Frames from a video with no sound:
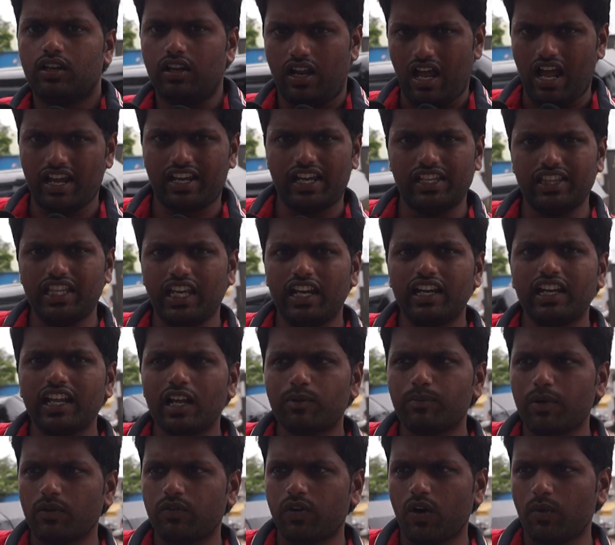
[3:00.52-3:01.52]
నాకైతే
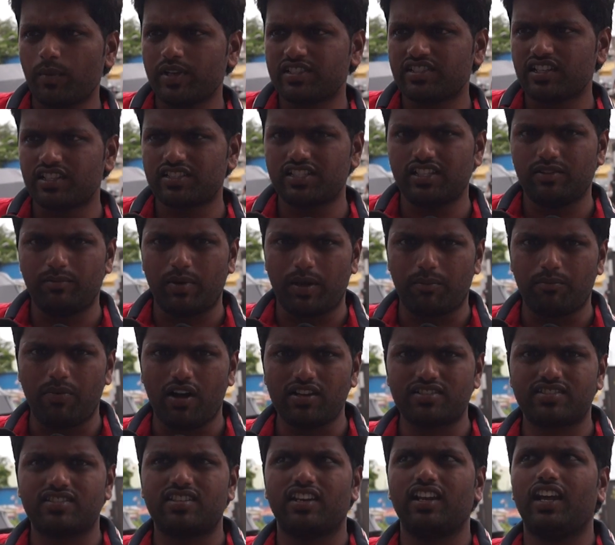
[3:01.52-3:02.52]
ఎన్టీఆర్ పర్ఫార్మెన్స్ నచ్చింది బిగ్
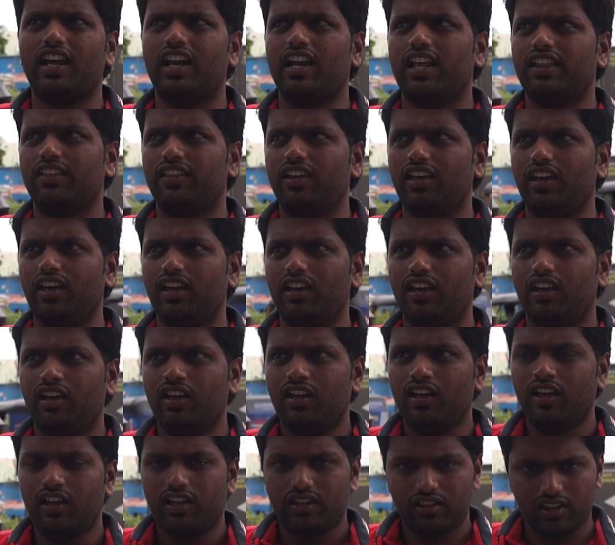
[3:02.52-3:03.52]
బాస్ త్రీ అనేది
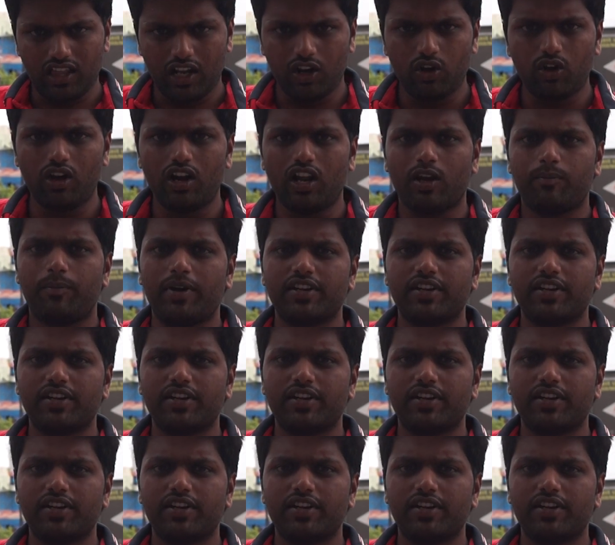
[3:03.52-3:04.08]
తెలుగు వాళ్ళకి